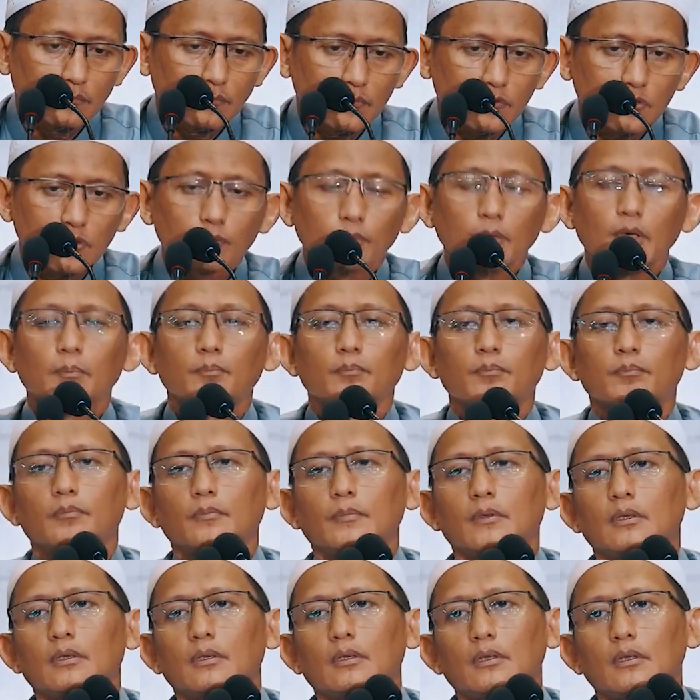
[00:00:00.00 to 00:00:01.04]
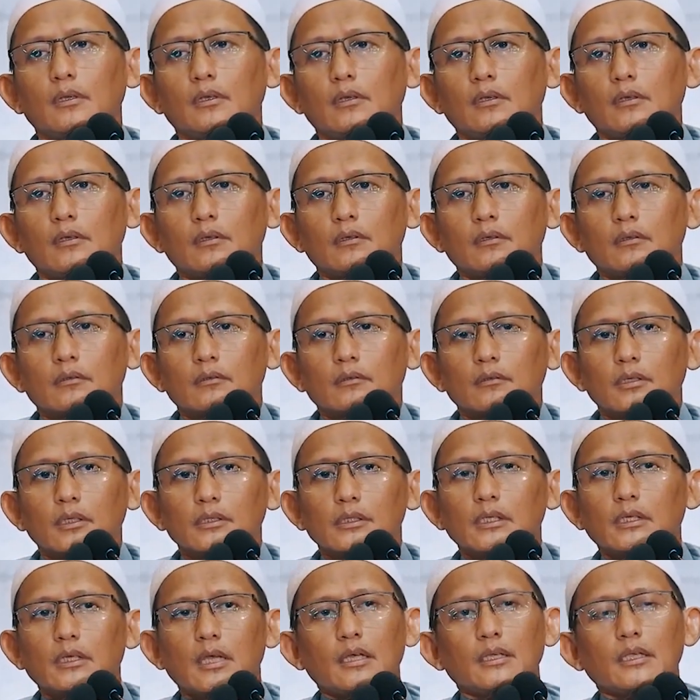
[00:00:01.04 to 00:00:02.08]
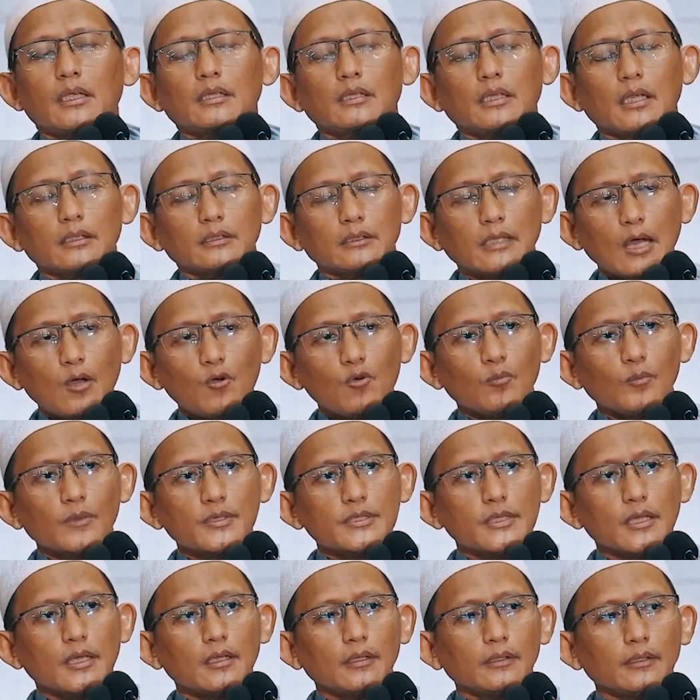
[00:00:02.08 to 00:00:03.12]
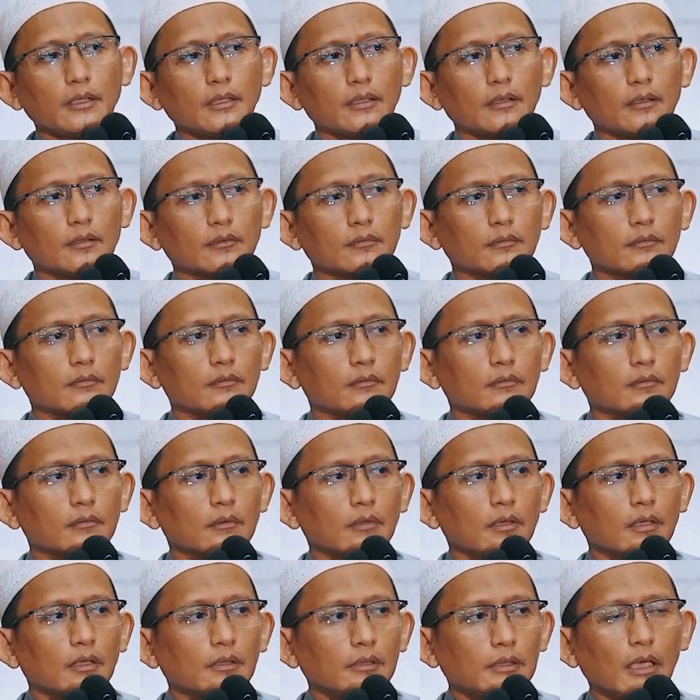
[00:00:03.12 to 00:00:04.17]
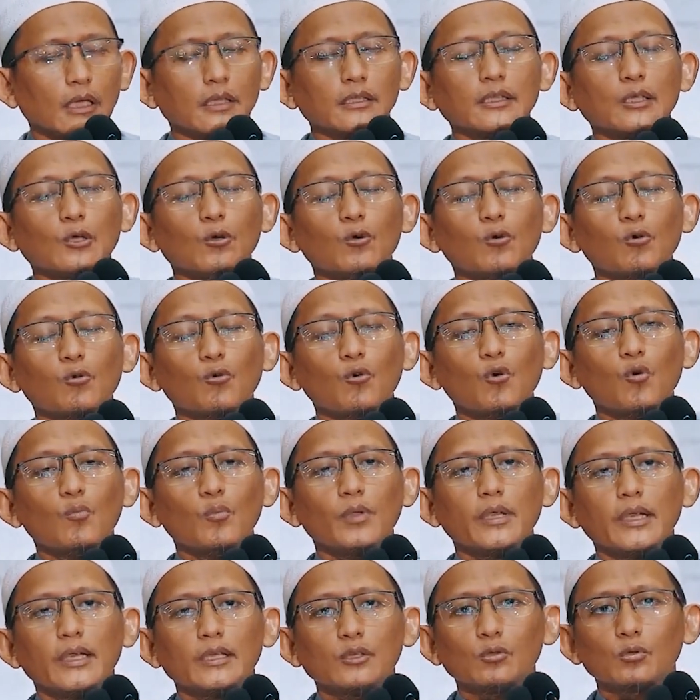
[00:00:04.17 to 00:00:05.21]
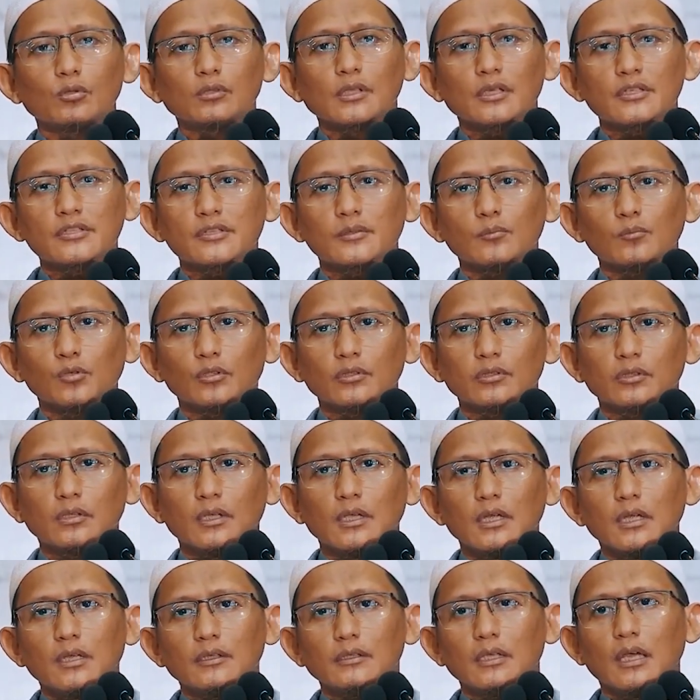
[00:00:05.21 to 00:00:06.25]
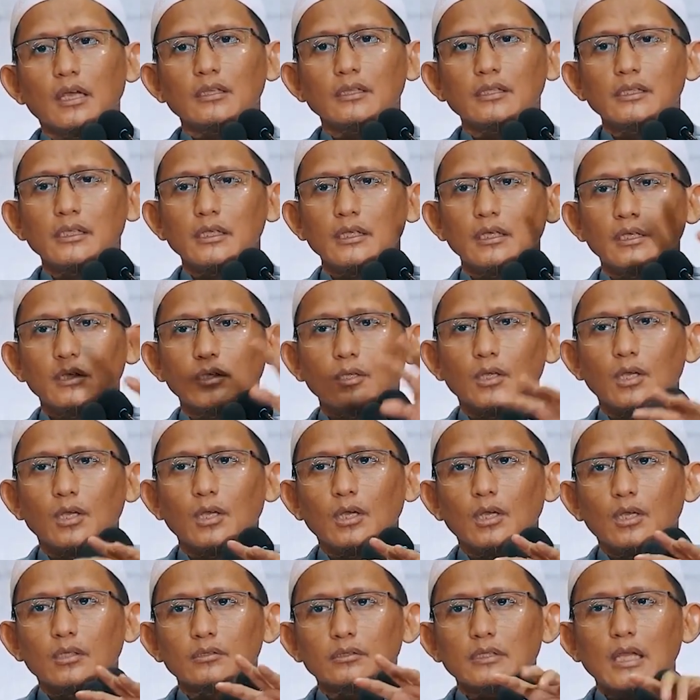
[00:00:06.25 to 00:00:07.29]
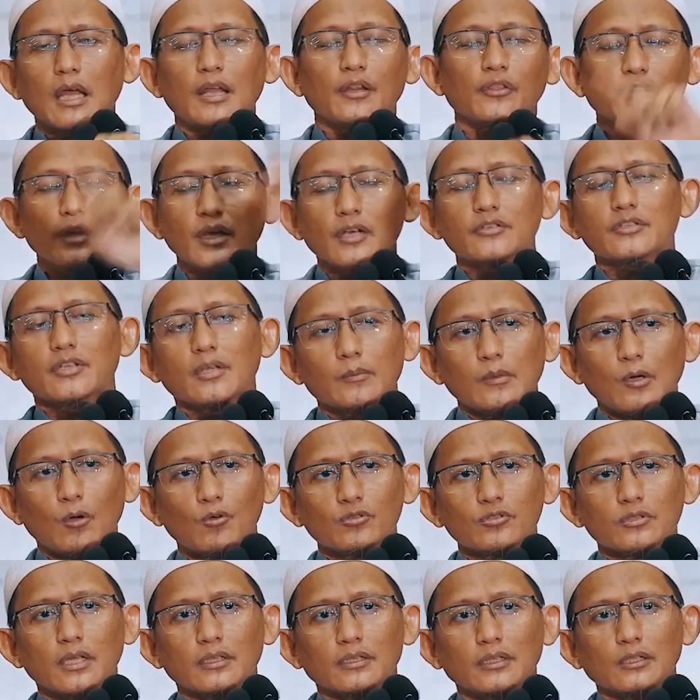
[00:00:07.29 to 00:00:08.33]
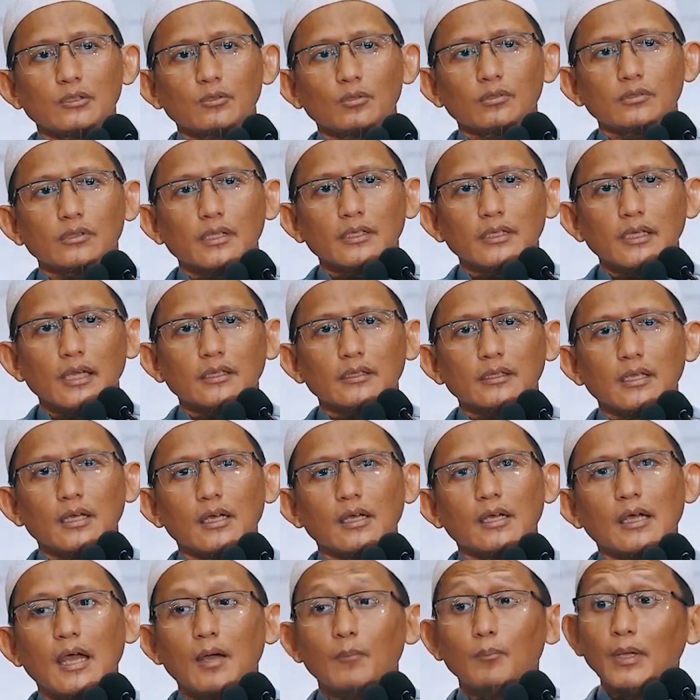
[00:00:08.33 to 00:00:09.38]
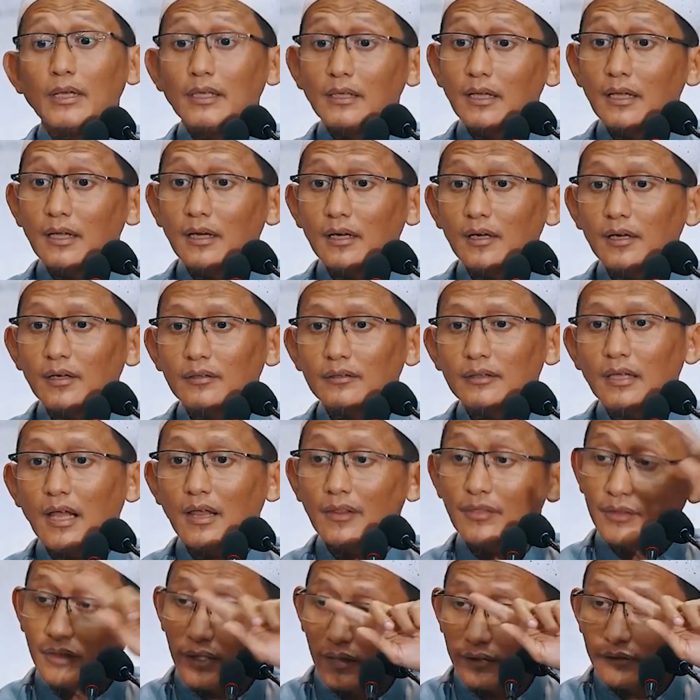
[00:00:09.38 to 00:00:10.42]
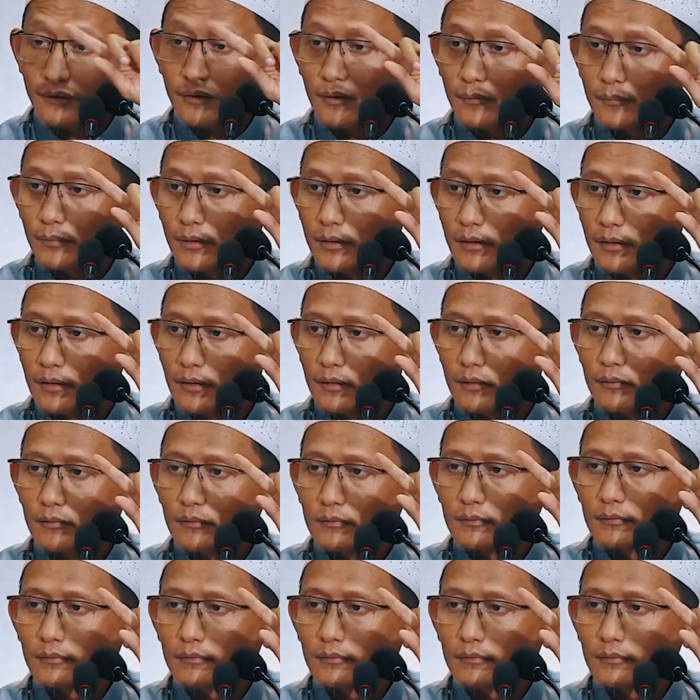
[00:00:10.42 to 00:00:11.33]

Sebab ketika kita tahu misalnya yang dihukumi itu tersebut, yang ditahdir sama ustadz itu ternyata nggak benar tahdirnya pak